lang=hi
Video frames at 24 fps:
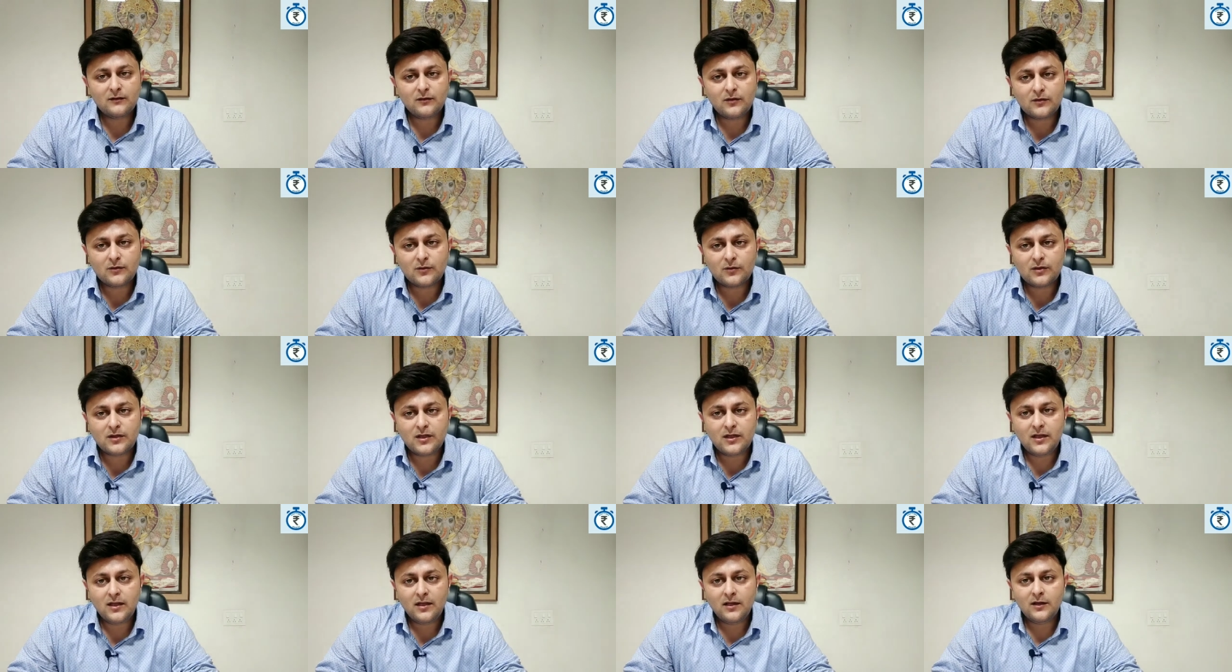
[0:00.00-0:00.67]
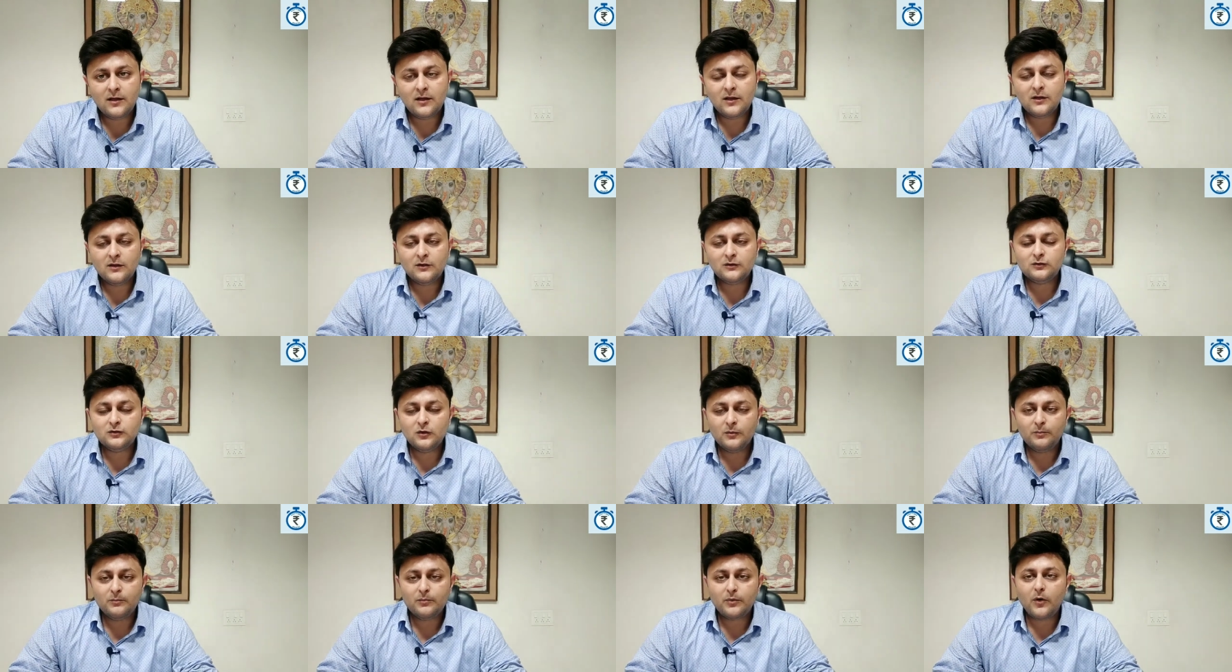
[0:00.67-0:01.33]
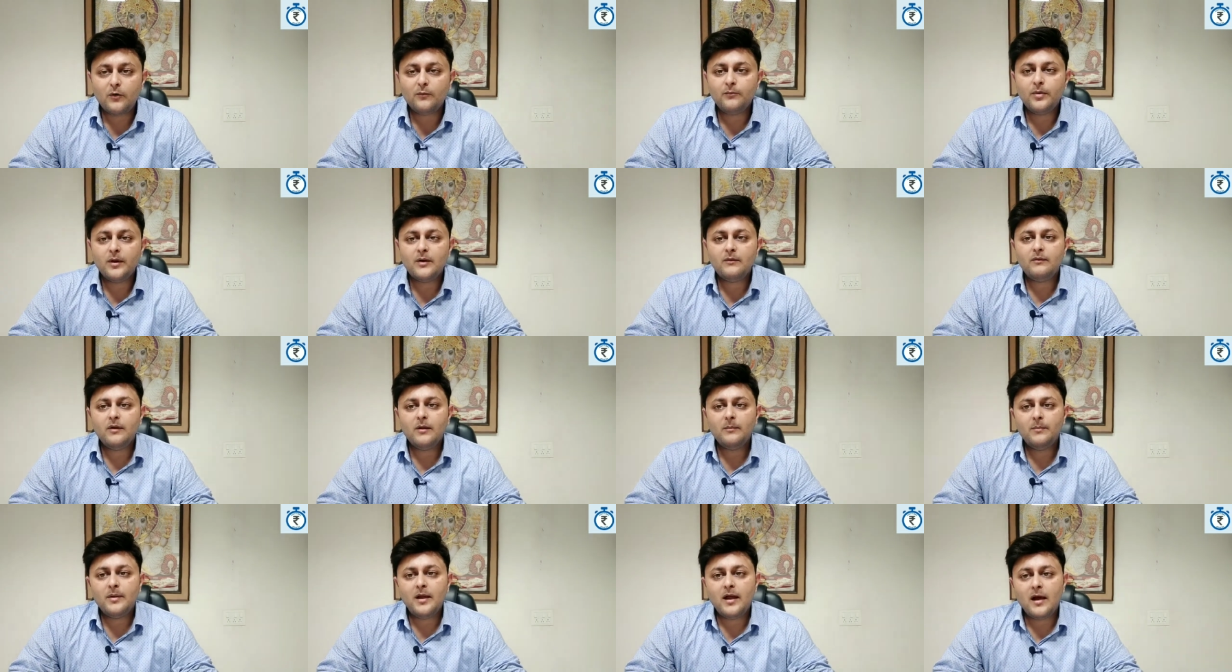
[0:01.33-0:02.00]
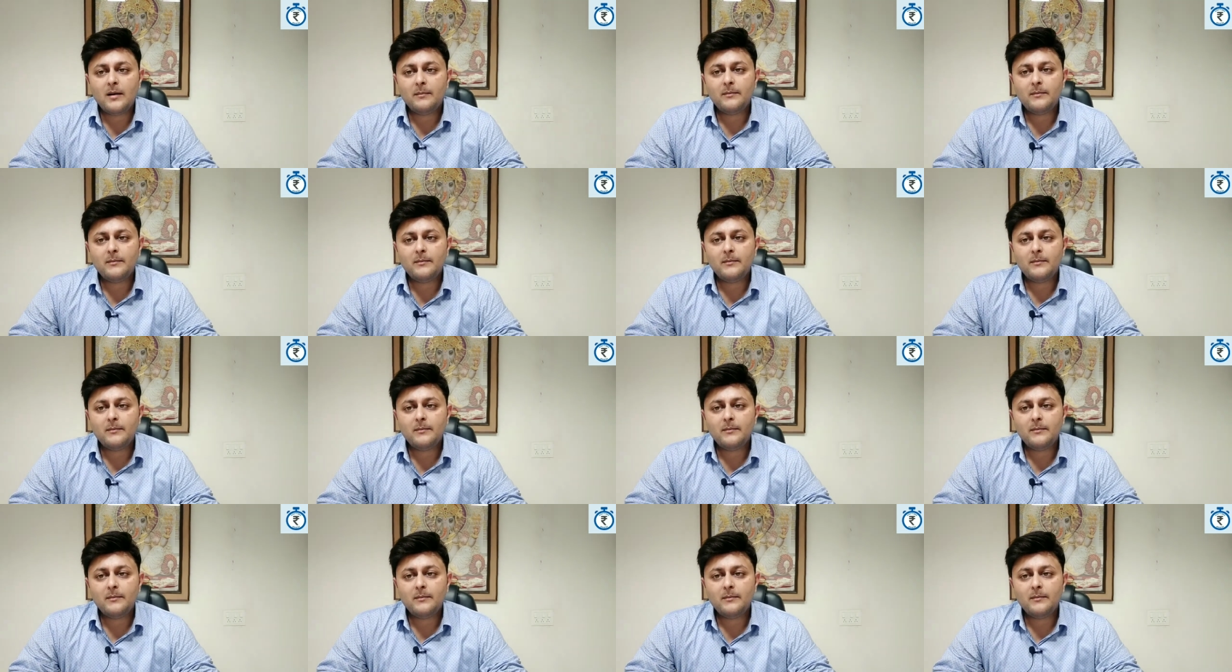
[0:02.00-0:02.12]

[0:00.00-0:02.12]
ज़रूरत होती है जो प्रॉपर वे पे